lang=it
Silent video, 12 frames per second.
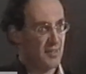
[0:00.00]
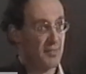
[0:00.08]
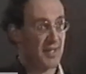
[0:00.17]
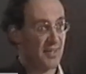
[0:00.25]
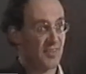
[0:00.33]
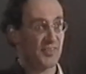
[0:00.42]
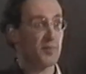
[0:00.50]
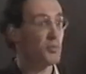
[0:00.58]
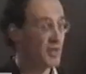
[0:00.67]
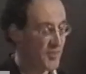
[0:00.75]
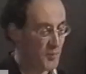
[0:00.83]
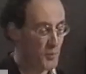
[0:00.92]
ma se
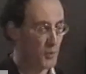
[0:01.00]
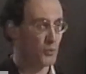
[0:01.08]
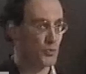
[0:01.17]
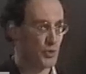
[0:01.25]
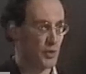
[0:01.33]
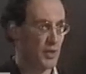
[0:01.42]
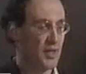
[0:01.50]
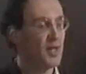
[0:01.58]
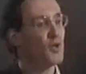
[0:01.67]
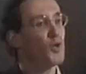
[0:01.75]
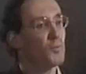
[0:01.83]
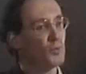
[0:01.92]
potessimo conoscerla
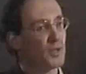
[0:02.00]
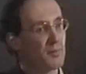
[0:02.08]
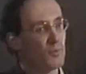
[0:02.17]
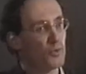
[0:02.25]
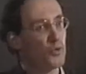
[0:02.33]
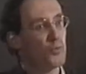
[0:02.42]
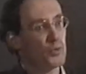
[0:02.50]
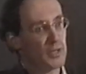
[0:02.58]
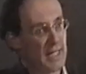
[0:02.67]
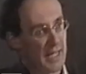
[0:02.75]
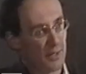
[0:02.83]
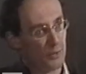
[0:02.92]
non potremmo
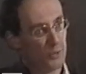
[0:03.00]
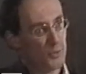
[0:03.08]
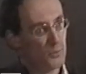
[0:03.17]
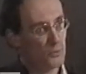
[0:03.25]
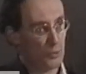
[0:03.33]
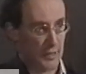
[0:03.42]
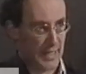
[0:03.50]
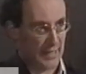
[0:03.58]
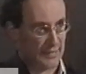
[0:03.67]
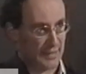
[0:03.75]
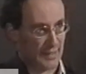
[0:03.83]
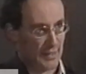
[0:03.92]
comunicarlo uno agli
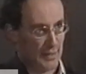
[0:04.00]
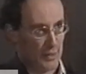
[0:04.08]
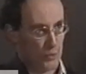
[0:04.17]
altri.